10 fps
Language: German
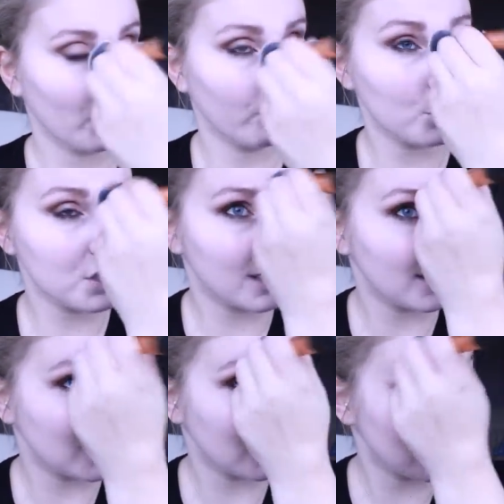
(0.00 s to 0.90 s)
und wo ich denen
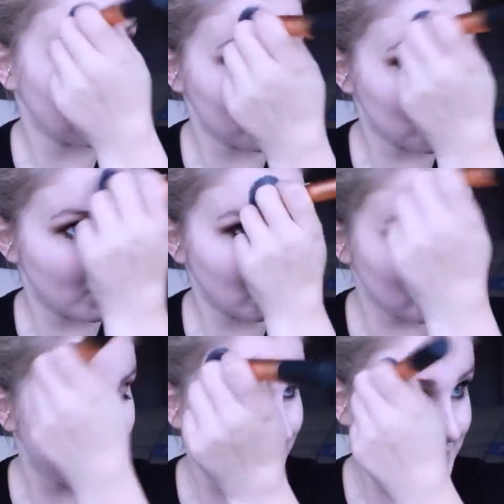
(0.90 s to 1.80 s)
gesagt habe, ich schminke
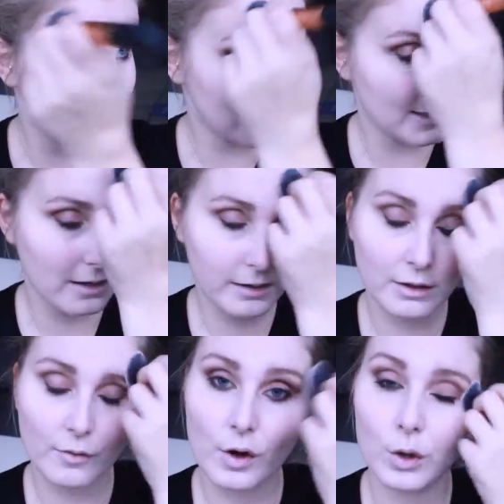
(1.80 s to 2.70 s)
mich fast jeden Tag in
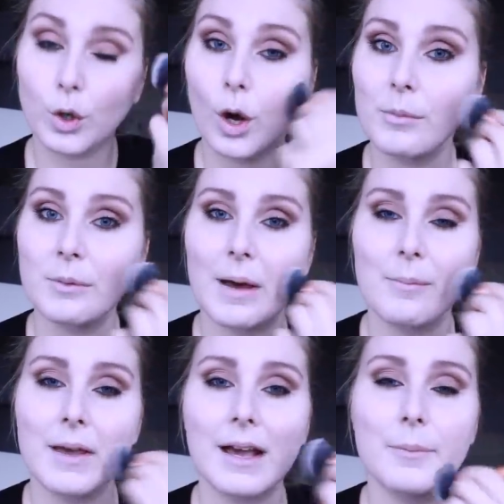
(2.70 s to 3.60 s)
der Woche und komme mit
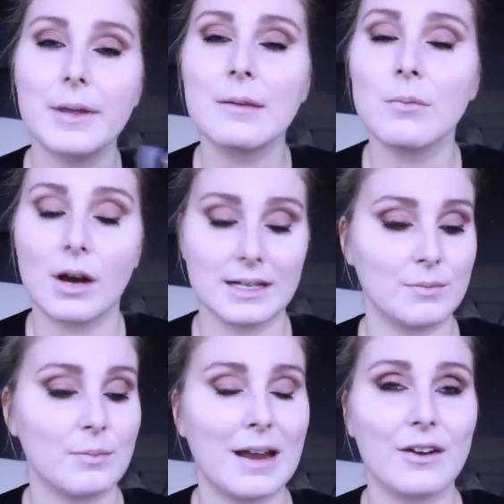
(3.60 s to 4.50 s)
meinem Make-up immer, also
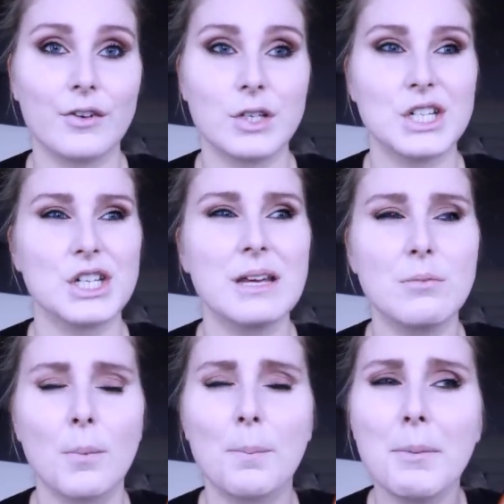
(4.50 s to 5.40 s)
mit meiner Foundation,
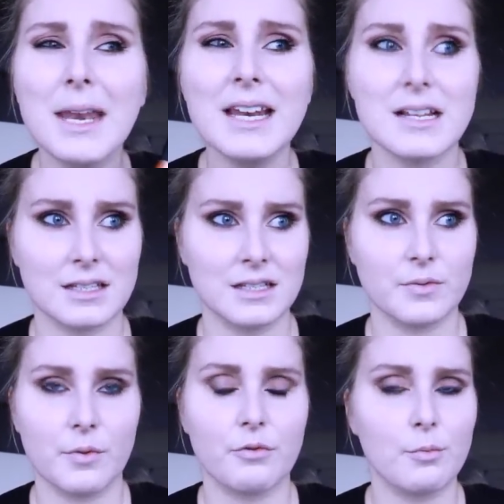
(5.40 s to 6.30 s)
immer mindestens
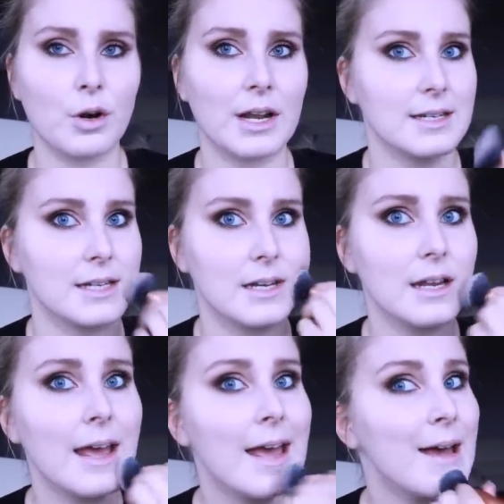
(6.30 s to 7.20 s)
fünf Monate hin,
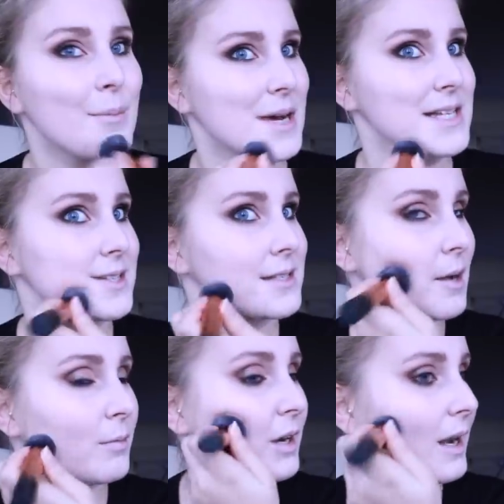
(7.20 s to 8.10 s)
meistens
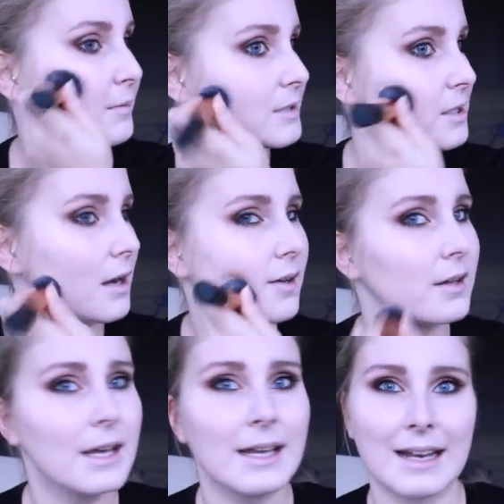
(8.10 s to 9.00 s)
auch ein halbes Jahr,
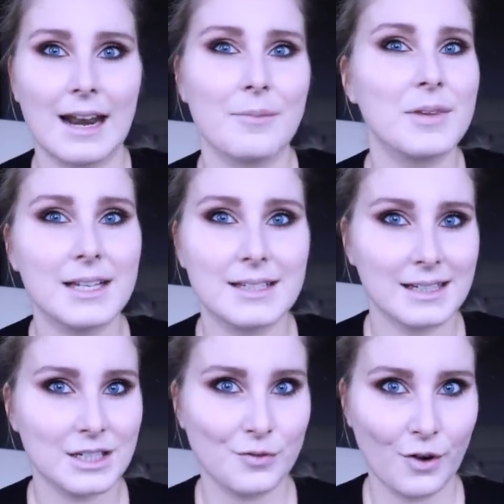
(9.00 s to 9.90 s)
dann haben die
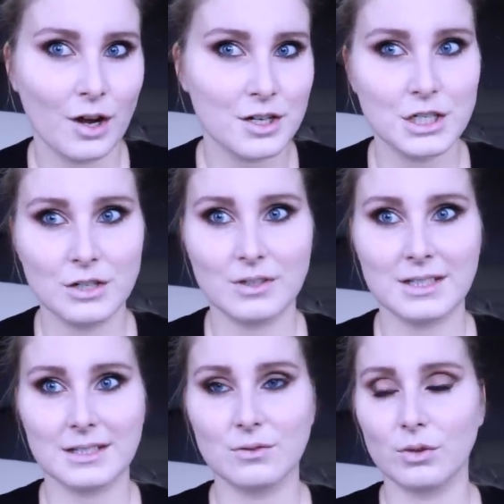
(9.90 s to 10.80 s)
gedacht, ich verarsche die und
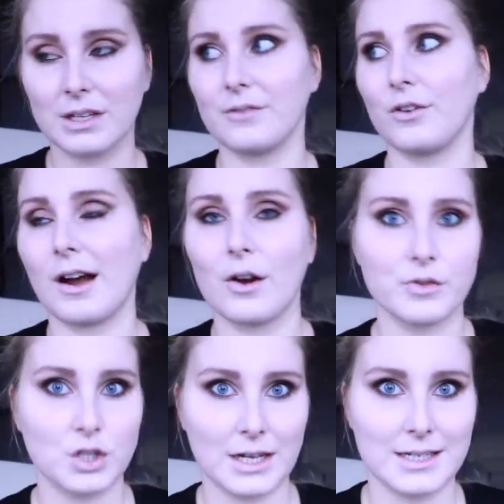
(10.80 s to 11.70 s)
das ist nur hier
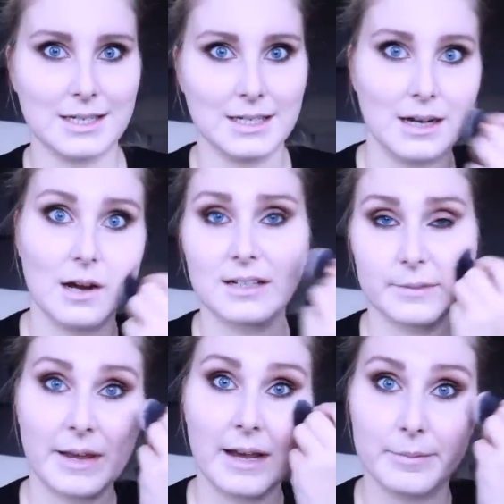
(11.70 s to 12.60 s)
Verkaufsstrategie. Ja, das
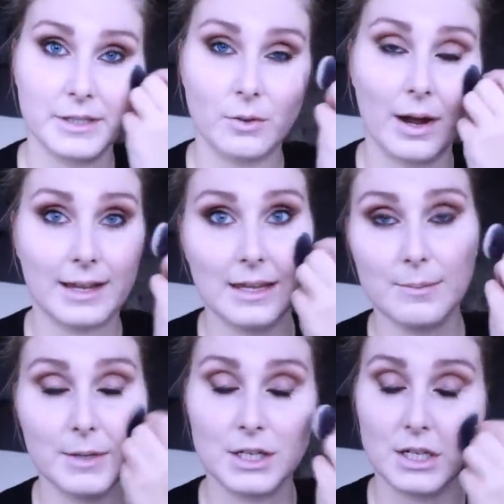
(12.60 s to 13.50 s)
Make-up ist so
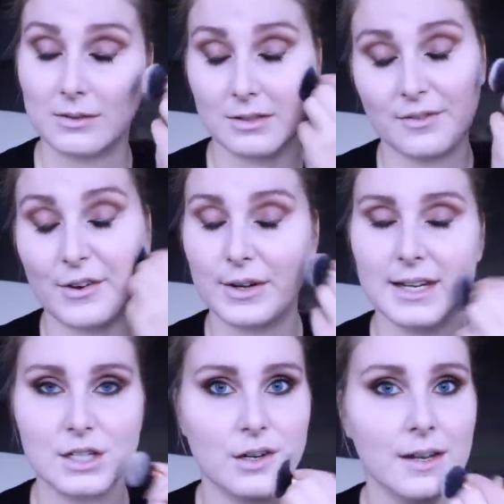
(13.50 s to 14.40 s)
ergiebig, also die
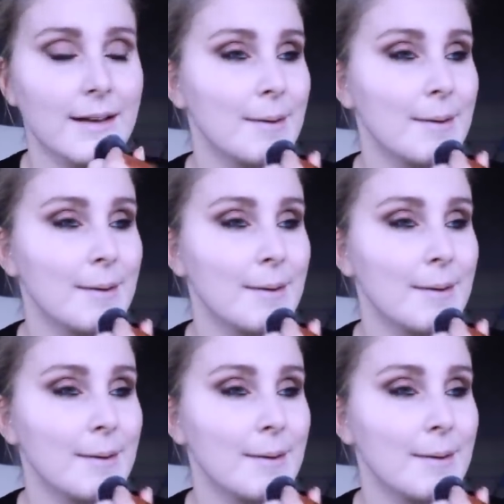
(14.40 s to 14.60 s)
Foundation